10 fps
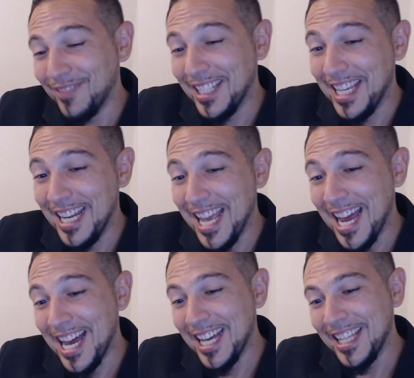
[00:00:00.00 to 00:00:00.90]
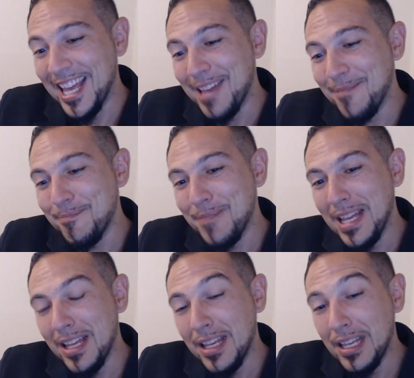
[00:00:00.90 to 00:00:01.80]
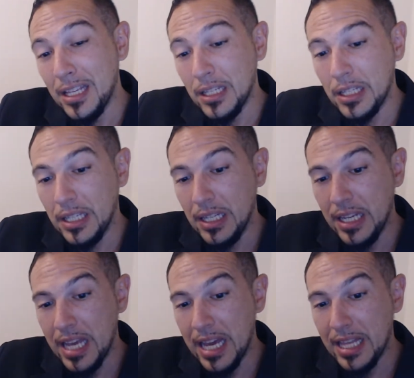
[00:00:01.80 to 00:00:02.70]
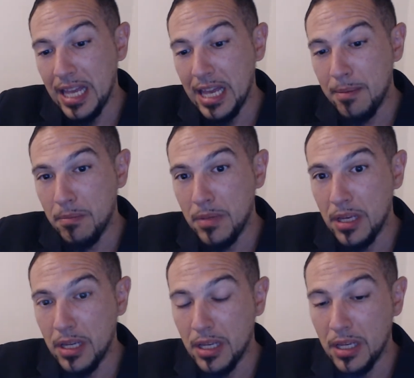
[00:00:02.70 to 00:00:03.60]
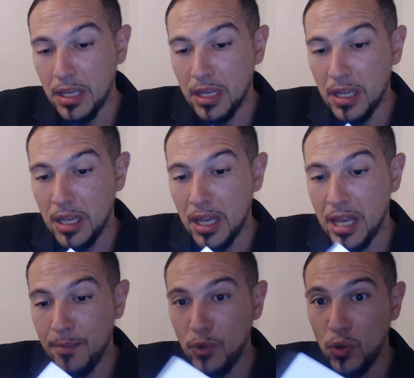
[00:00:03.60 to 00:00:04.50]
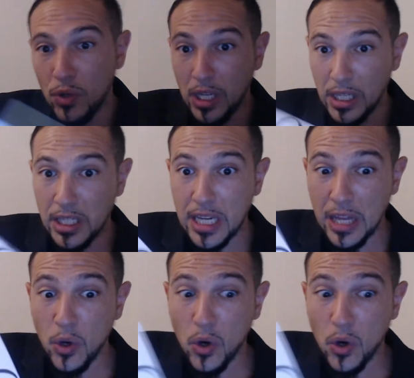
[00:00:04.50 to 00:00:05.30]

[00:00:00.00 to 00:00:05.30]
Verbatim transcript: Kylian Kylian M Kylian M Aimes-tu Cristiano